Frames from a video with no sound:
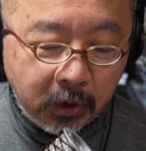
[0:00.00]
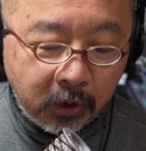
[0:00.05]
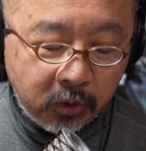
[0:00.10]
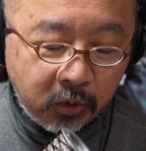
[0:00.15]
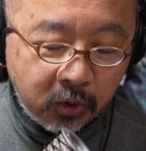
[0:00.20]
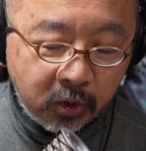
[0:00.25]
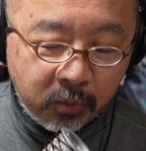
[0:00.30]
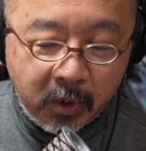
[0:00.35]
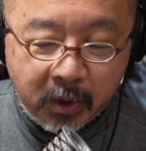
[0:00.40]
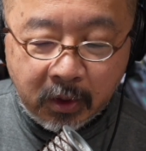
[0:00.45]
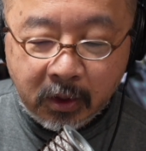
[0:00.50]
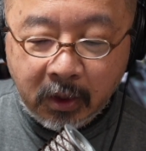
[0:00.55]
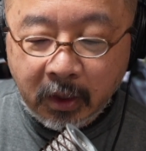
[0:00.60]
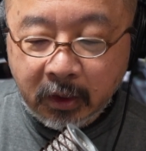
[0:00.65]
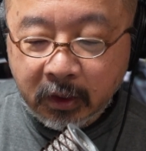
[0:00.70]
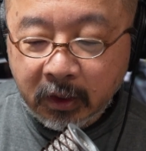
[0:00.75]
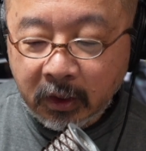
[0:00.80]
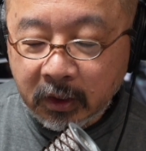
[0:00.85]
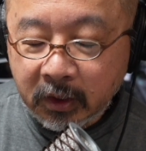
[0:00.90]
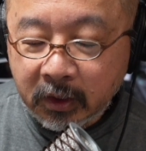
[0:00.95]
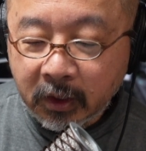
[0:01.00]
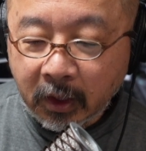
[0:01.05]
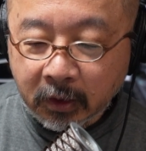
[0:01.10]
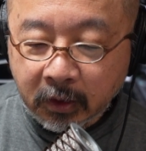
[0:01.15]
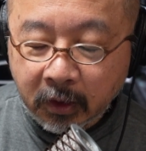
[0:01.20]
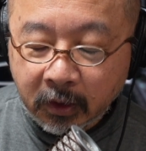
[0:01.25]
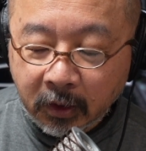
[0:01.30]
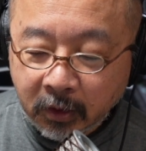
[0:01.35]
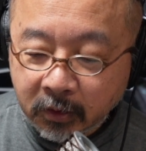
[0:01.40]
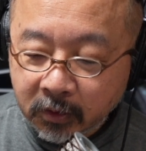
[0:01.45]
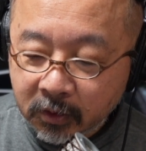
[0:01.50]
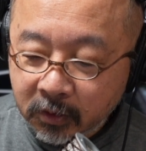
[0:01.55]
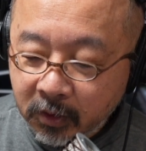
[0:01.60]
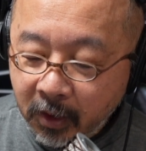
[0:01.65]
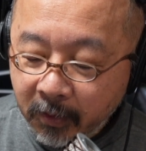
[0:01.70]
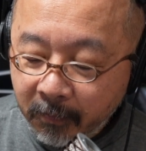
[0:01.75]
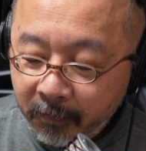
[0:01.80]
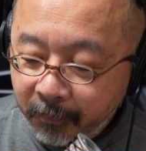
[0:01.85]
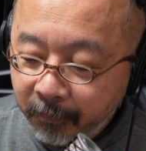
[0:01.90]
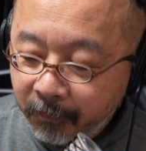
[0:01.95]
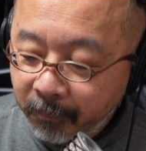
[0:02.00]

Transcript: ドキュメンタリーになってたんですね。